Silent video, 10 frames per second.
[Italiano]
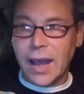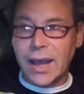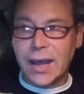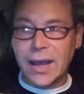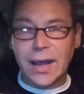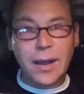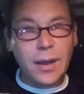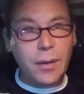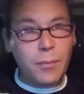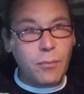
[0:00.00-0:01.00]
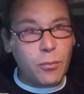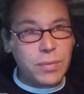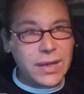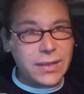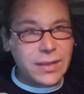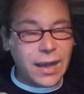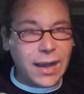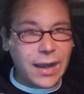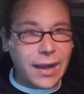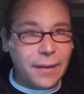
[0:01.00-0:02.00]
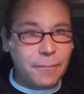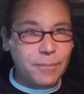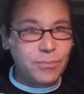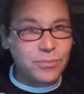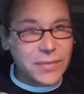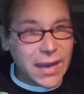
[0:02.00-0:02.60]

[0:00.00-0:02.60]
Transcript: a mobilità mm,